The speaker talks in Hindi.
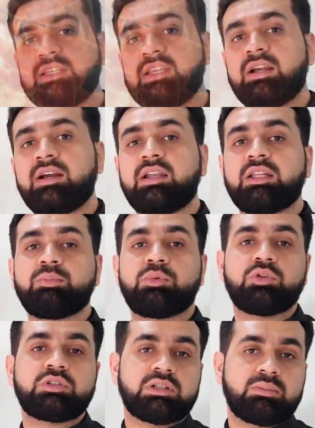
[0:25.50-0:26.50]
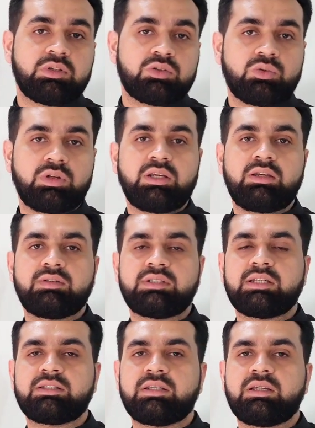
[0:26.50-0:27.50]
से या गलत पोस्चर में सोने की
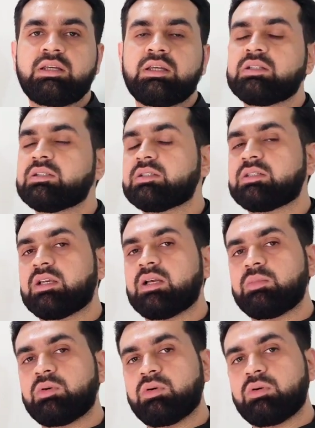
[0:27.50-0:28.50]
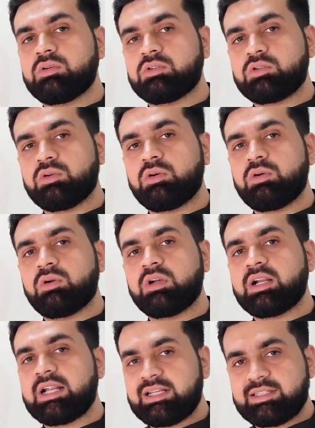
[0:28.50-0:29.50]
वजह से जिसे हम कोस्टो
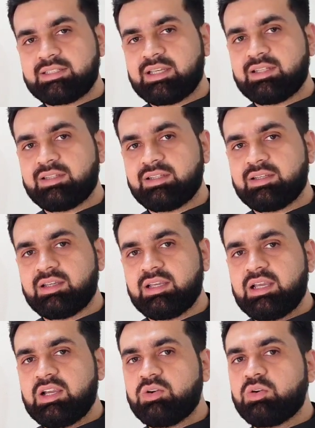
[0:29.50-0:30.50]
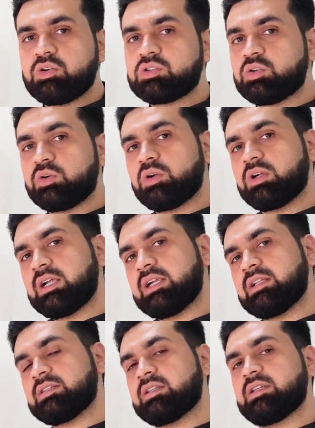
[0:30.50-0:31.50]
कहते हैं
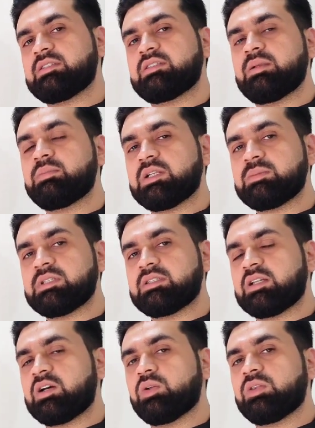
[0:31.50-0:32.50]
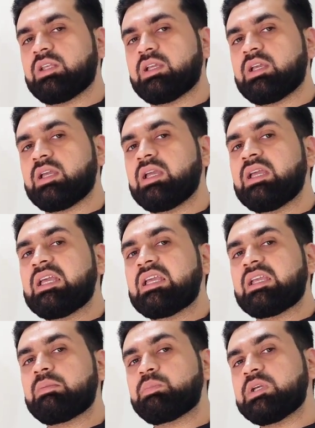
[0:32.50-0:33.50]
कोस्टोकोन्ड्राइटस के सिम्टम्स इस तरह होते हैं
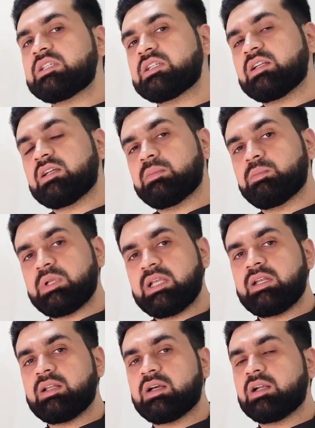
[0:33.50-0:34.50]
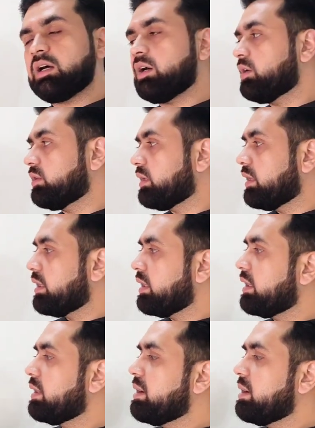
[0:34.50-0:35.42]
कि पेशेंट कंप्लेन कर रहा होता है